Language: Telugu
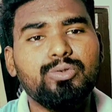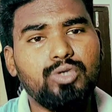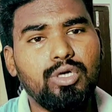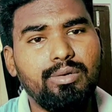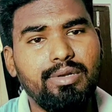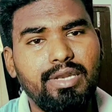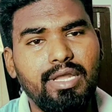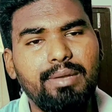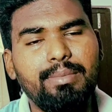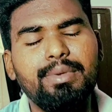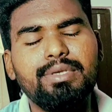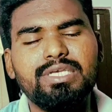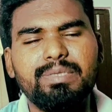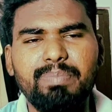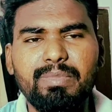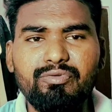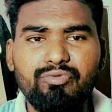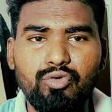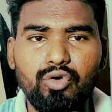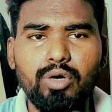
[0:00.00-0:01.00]
సో నేను మీకు
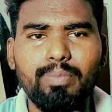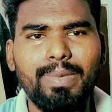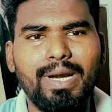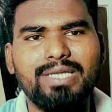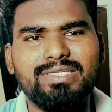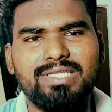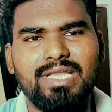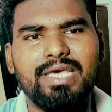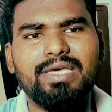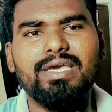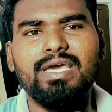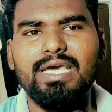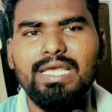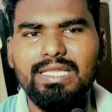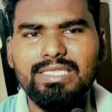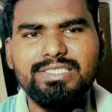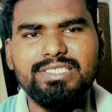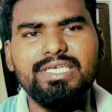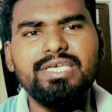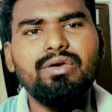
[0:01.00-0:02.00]
చెప్పిన ఫోర్ బ్రాండ్స్ లైక్
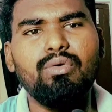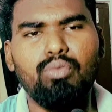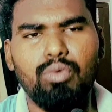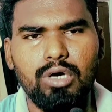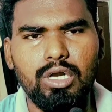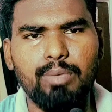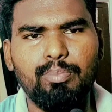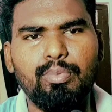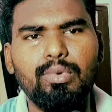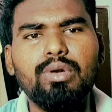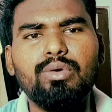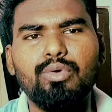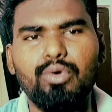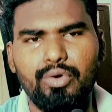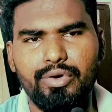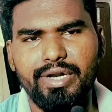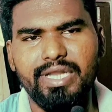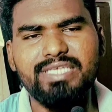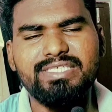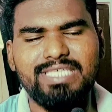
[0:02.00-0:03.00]
ఎల్జీ వర్ల్పూల్
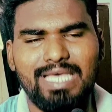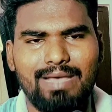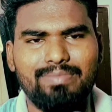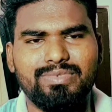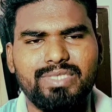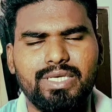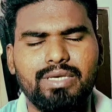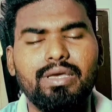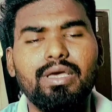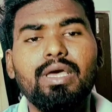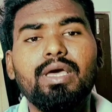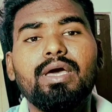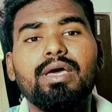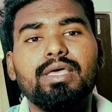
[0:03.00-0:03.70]
గోడ్రేజ్ సామ్సంగ్